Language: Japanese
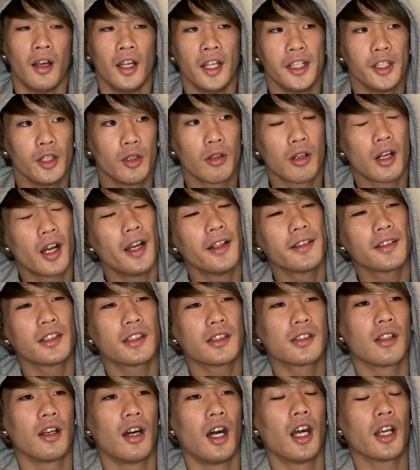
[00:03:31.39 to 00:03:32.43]
夜帰ってて
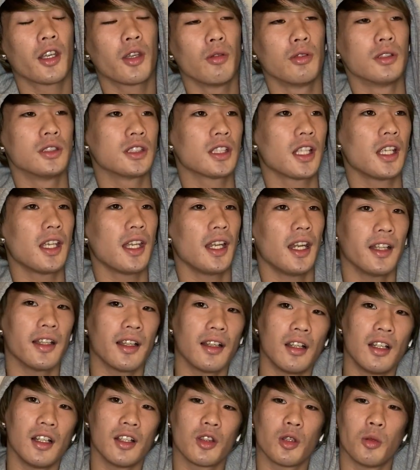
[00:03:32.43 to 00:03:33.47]
さあ今日月綺麗だ
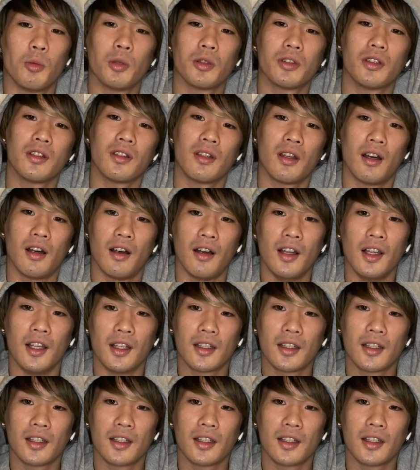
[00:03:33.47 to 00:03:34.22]
なと思ってさ